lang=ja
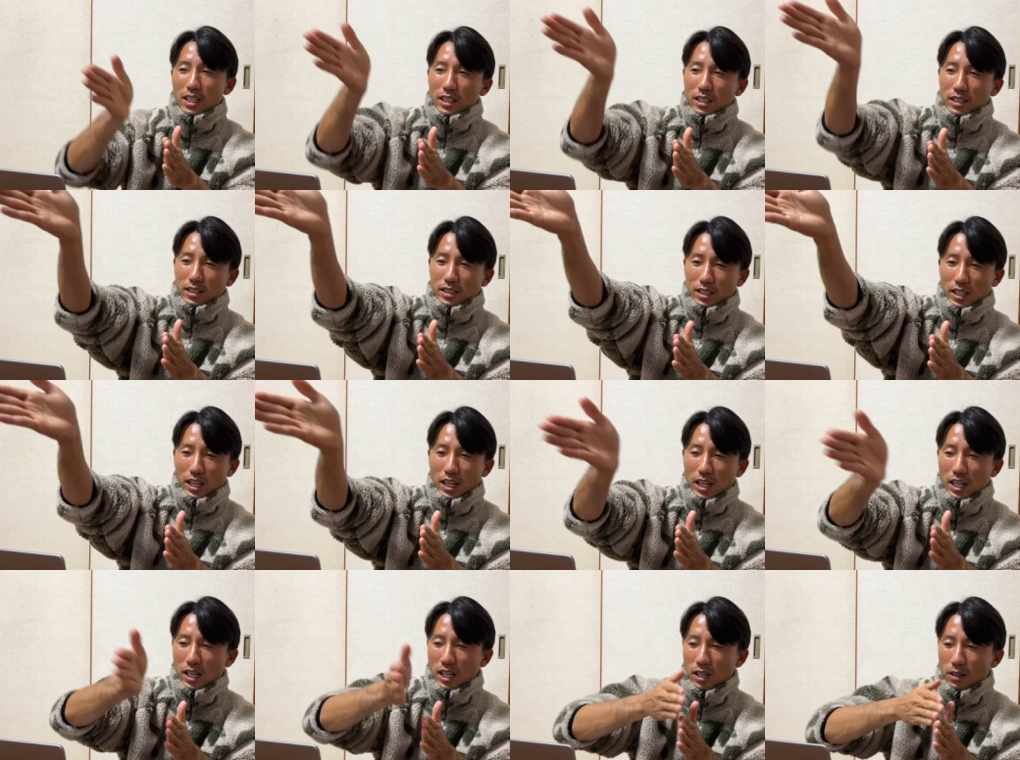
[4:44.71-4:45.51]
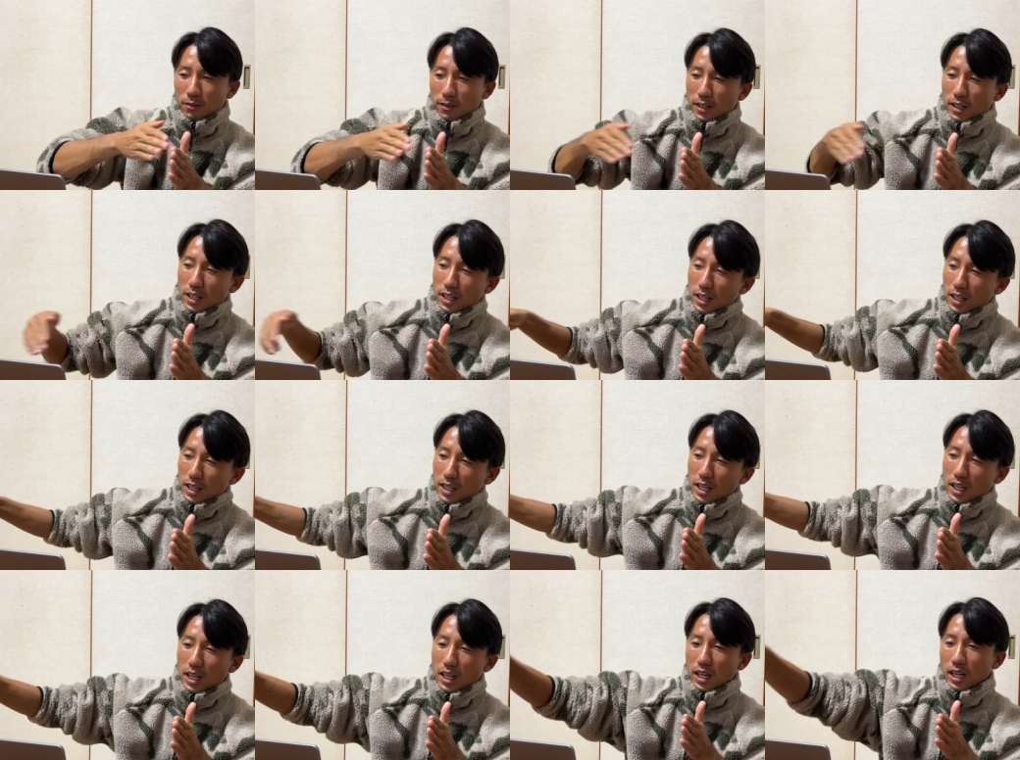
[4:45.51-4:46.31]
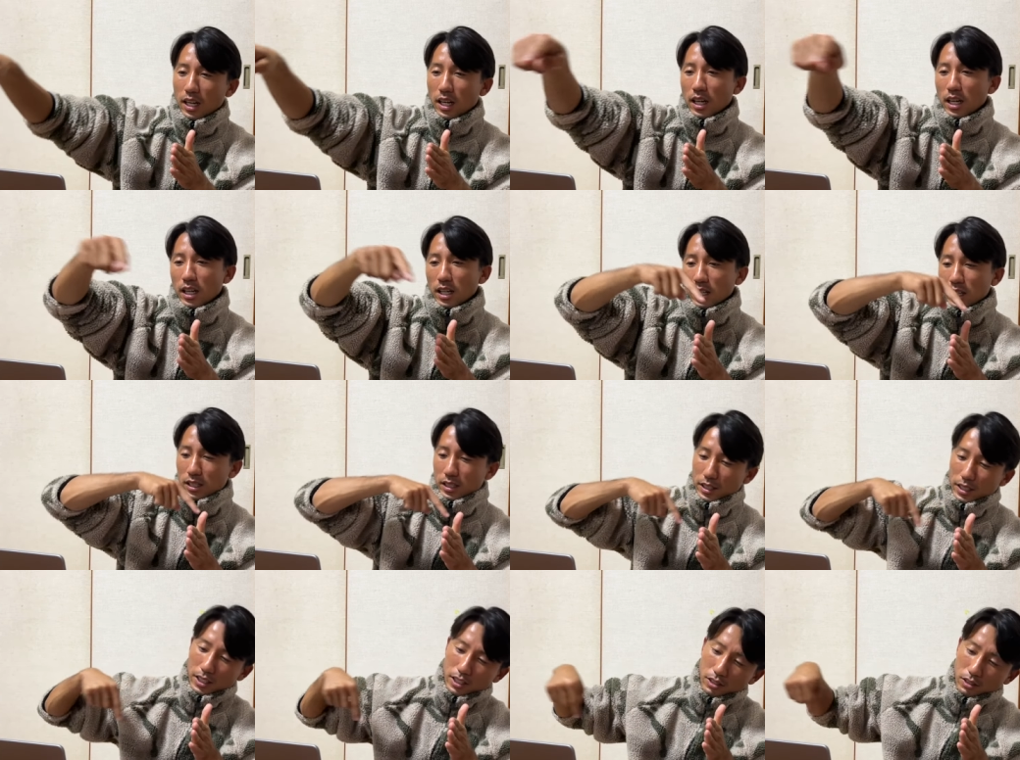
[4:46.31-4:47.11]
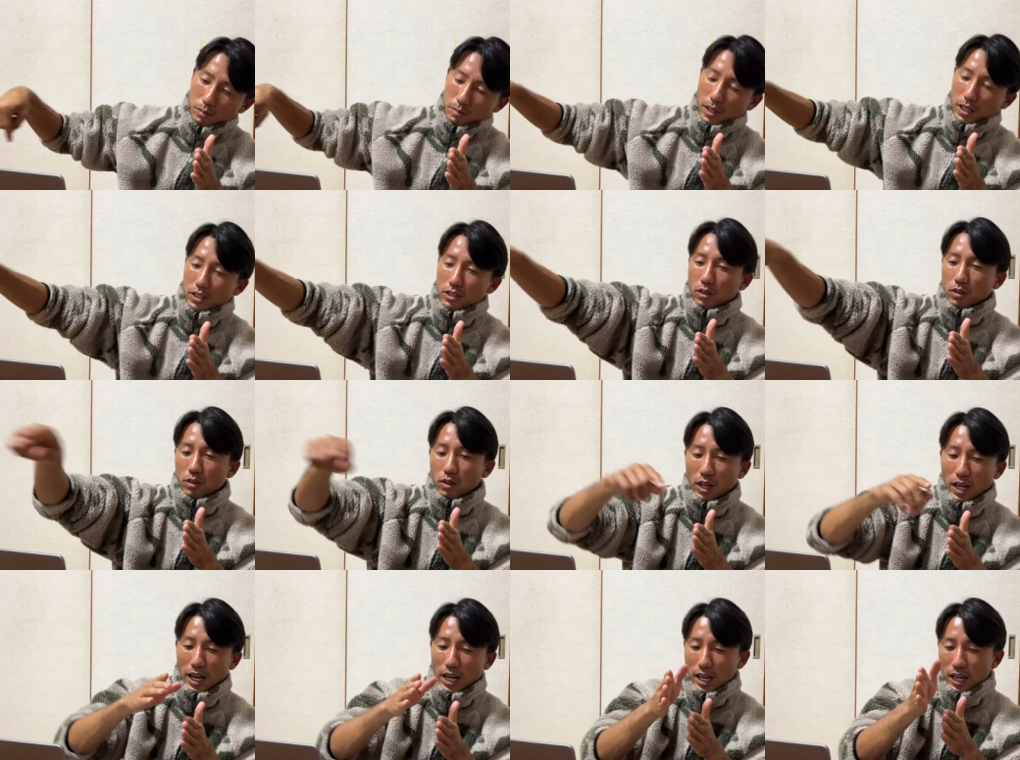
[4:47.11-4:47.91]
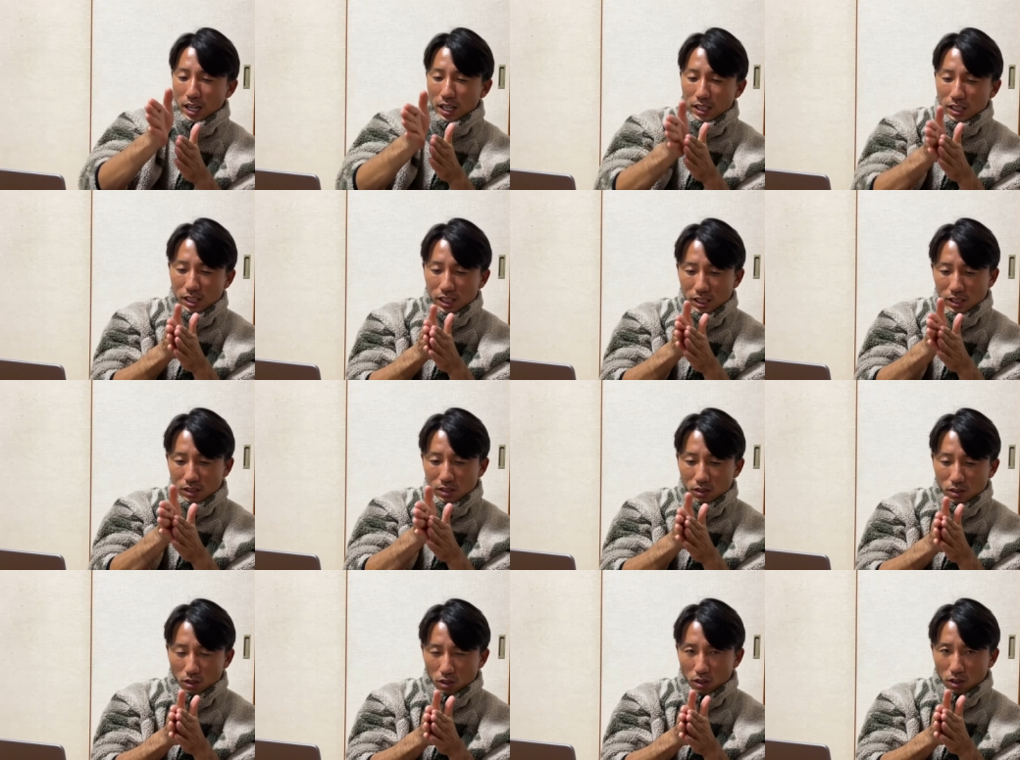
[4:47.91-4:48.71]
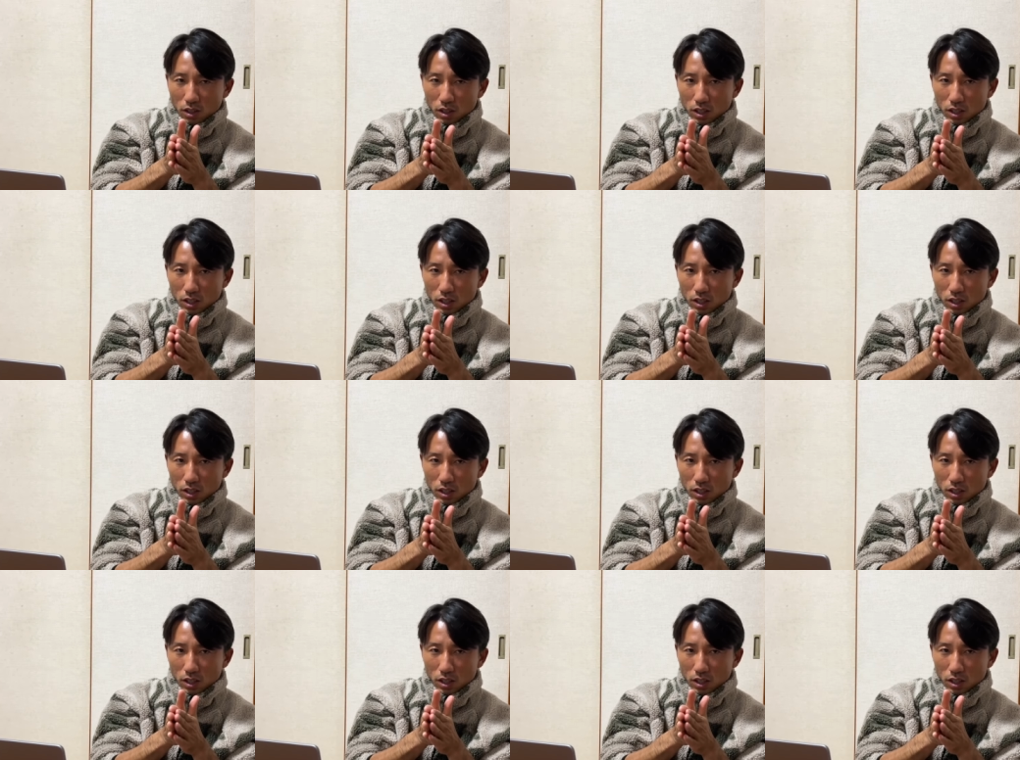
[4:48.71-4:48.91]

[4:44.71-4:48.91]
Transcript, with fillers: サーファーがいる場所の端っこ